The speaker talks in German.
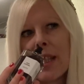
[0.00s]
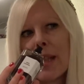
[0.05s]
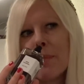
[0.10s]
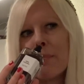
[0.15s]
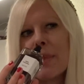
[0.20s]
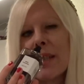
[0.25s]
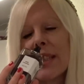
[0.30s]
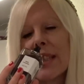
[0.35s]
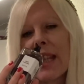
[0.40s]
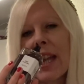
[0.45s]

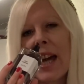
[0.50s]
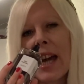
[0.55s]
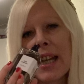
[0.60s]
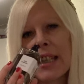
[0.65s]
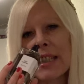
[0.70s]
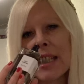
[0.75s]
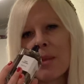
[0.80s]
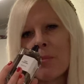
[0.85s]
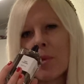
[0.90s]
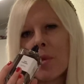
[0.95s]
mit
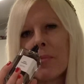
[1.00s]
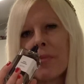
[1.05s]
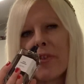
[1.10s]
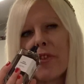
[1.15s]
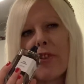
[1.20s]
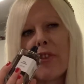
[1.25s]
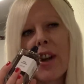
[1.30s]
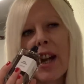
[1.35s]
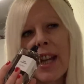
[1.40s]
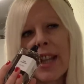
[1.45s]
Kardamom,
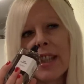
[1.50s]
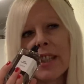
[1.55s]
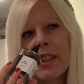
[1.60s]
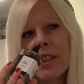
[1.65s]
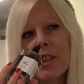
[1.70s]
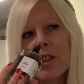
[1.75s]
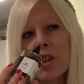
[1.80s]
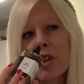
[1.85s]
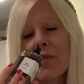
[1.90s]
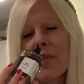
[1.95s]

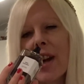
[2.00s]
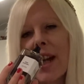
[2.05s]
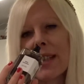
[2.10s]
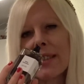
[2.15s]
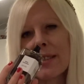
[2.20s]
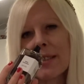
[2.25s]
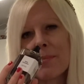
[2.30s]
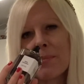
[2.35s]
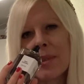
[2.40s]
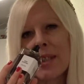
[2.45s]
Feige,
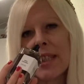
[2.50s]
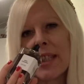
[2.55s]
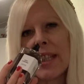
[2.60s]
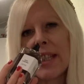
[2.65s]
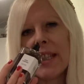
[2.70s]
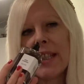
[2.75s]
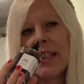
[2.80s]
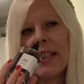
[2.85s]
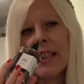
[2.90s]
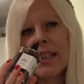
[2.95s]
schwarzem
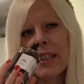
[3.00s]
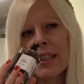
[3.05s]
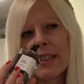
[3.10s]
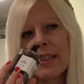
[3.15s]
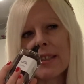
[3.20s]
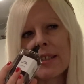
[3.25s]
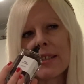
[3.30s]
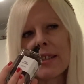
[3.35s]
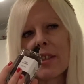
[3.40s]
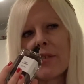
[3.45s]
Tee, Iris,